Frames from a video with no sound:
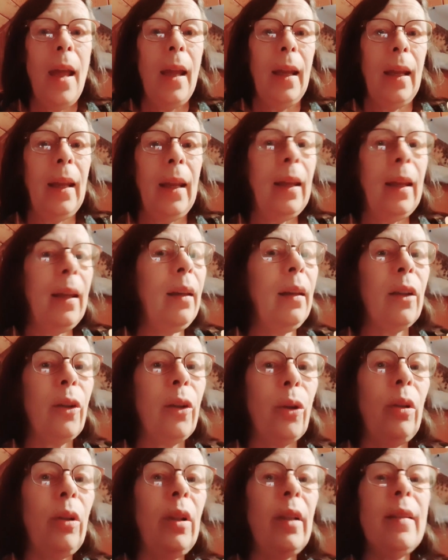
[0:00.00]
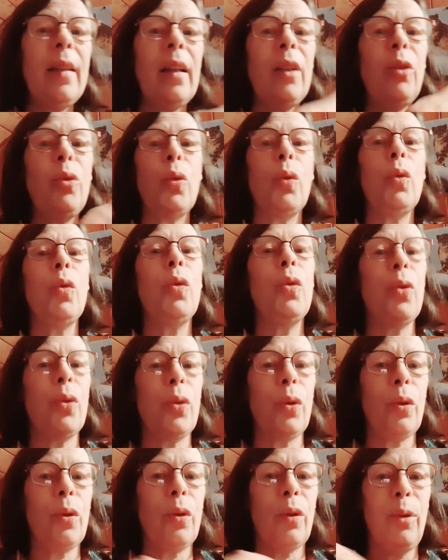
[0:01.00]
et que les études
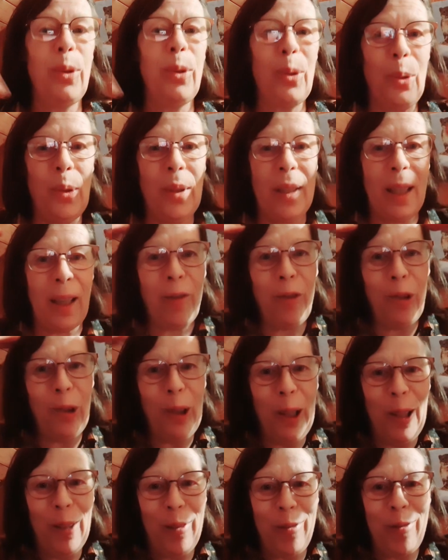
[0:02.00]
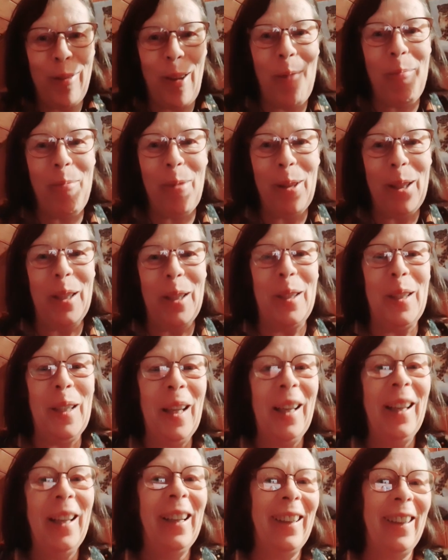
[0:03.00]
sur le, cerveau des femmes qui
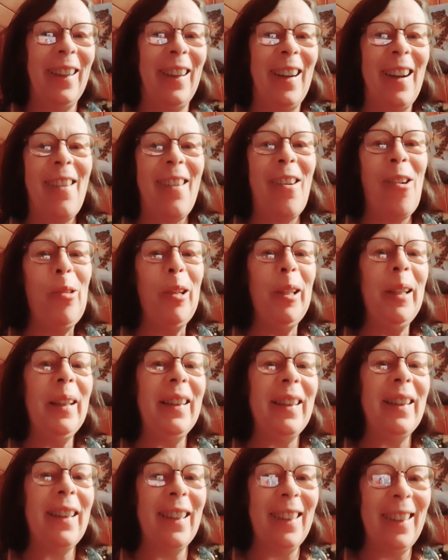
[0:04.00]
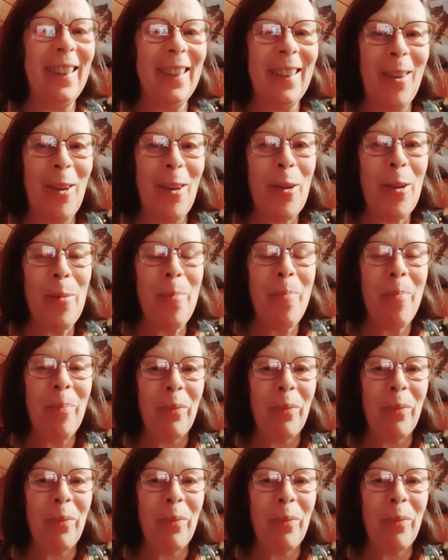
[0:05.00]
ont été... Euh,